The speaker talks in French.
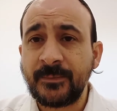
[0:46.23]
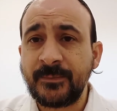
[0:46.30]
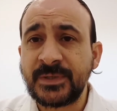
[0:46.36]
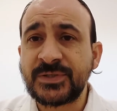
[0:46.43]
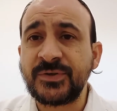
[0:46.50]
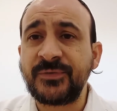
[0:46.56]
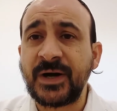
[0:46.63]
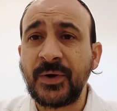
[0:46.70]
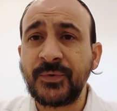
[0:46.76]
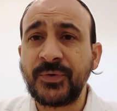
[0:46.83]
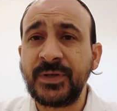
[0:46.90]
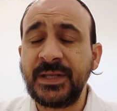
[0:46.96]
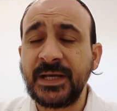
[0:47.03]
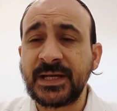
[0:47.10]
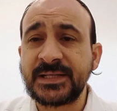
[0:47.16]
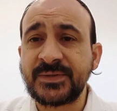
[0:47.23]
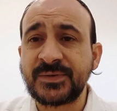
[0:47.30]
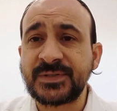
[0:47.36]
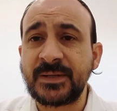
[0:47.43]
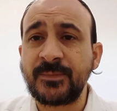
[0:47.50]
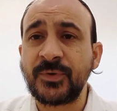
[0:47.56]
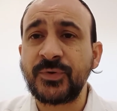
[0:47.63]
Mais ce qu'on va retenir
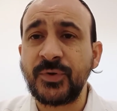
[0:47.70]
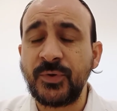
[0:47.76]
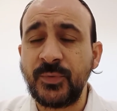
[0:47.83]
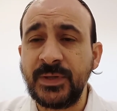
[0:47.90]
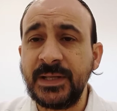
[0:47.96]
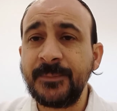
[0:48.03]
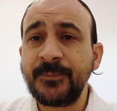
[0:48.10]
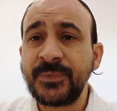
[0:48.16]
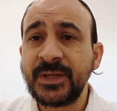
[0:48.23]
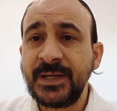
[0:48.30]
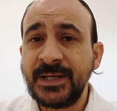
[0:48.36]
essentiellement de lui,